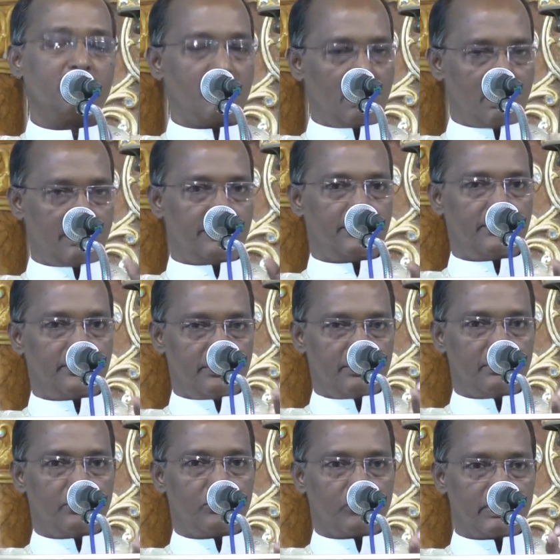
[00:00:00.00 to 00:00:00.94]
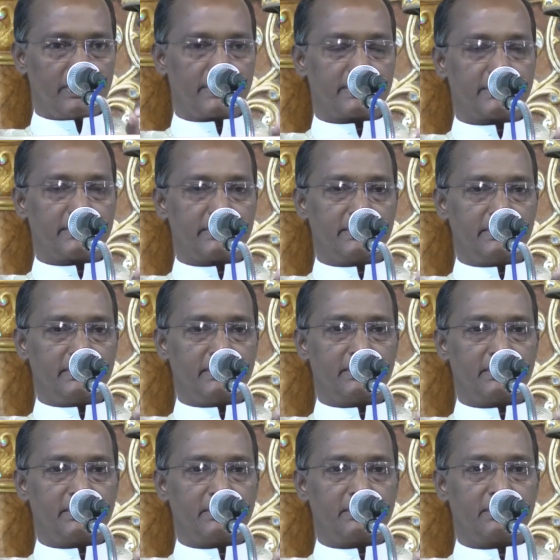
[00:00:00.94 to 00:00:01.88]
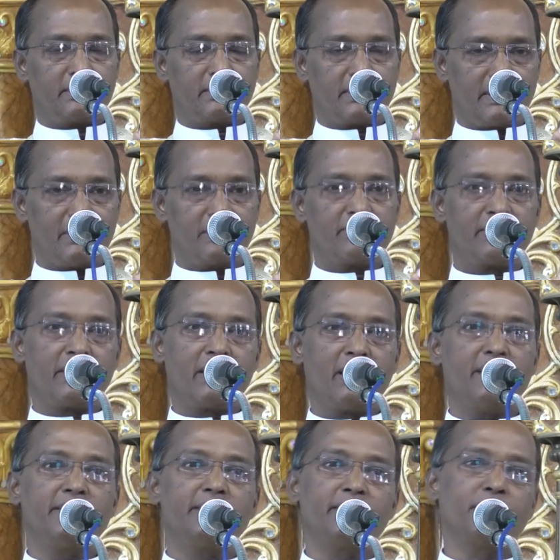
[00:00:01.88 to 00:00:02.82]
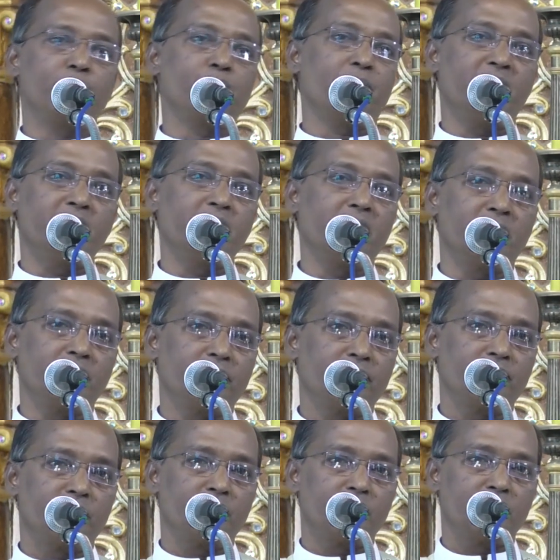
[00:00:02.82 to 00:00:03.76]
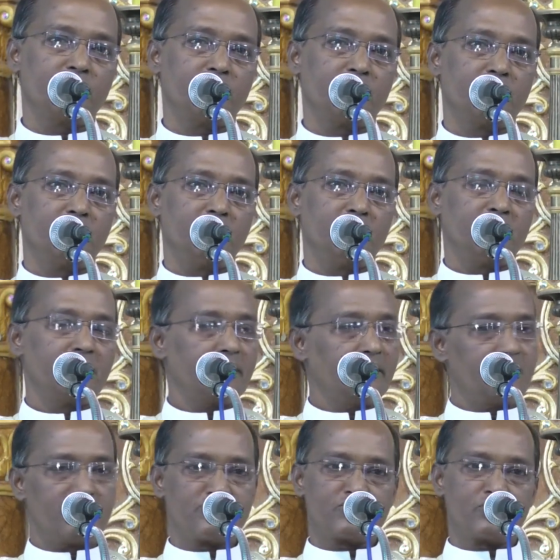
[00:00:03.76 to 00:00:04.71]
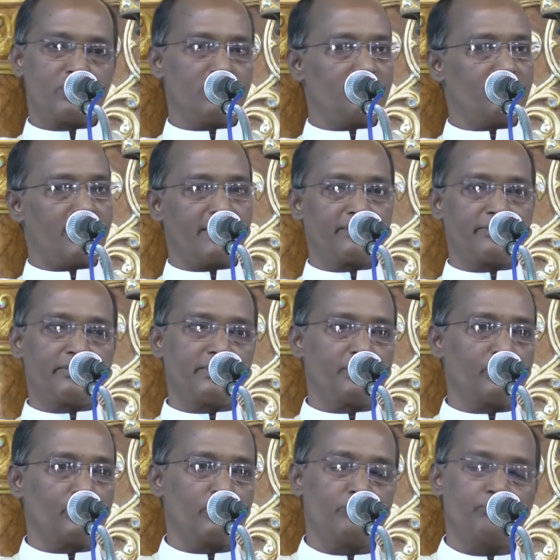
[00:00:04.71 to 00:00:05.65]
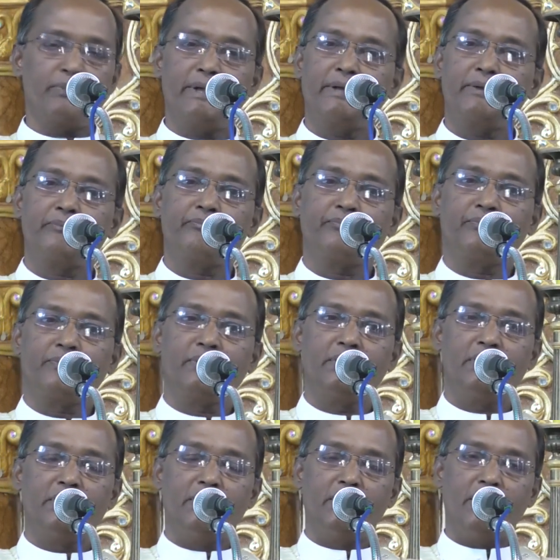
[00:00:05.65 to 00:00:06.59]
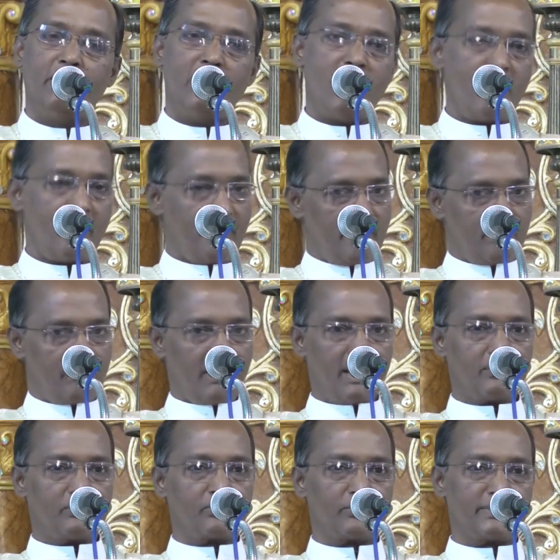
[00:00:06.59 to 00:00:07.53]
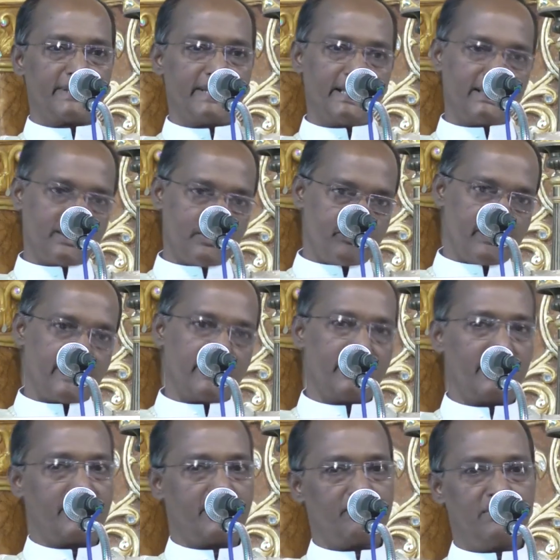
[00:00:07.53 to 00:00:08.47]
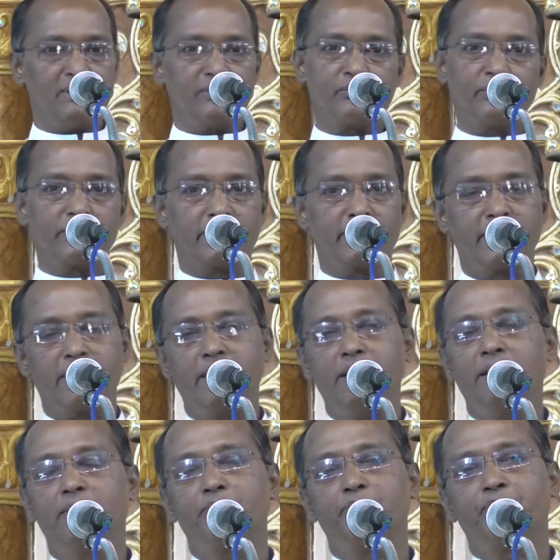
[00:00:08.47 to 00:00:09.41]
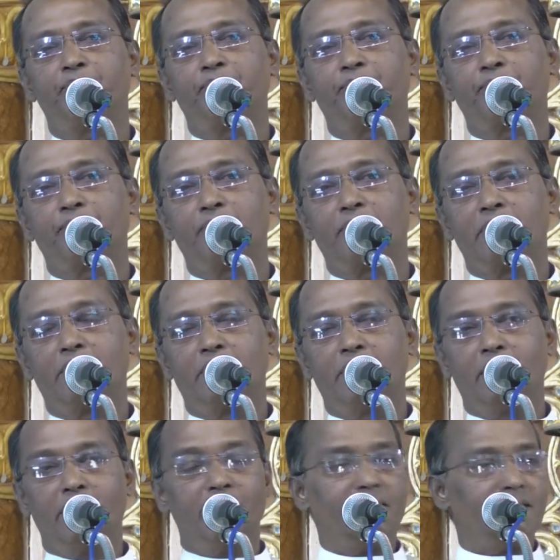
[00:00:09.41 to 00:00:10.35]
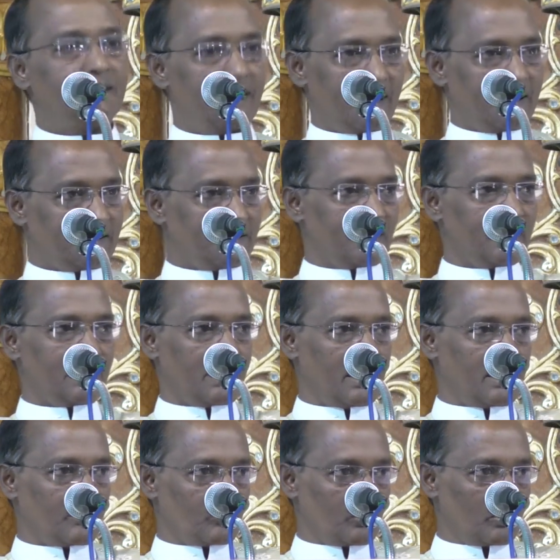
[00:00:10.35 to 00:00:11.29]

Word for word: நான் உனக்கு கணவனாய் இருப்பேன் என்று சொல்லி வாக்குறுதி கொடுப்பார் அதே வாக்குறுதி அந்த பெண்ணானவள் கொடுக்கிறாள் இந்த இடத்தில் நான்